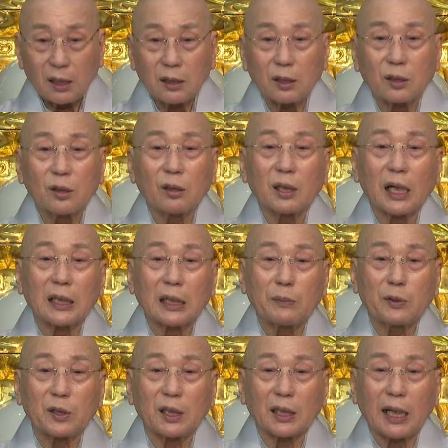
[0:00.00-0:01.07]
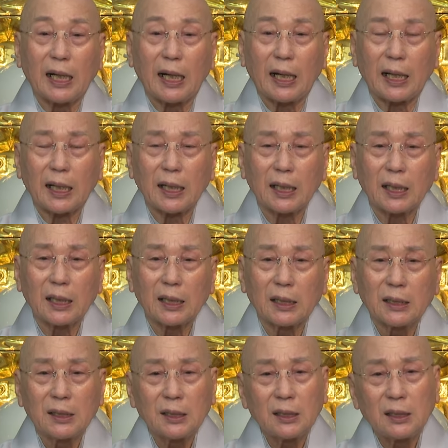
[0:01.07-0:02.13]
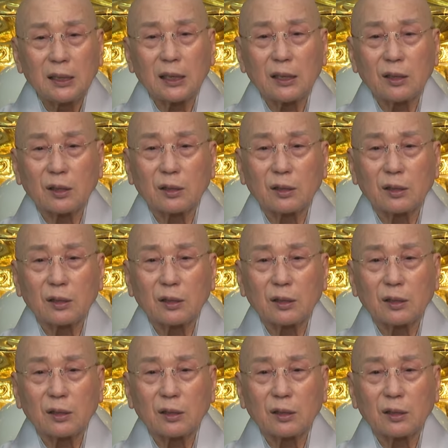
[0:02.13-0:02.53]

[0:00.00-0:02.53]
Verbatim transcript: 이제 그렇게 하다 보니까 이게 이제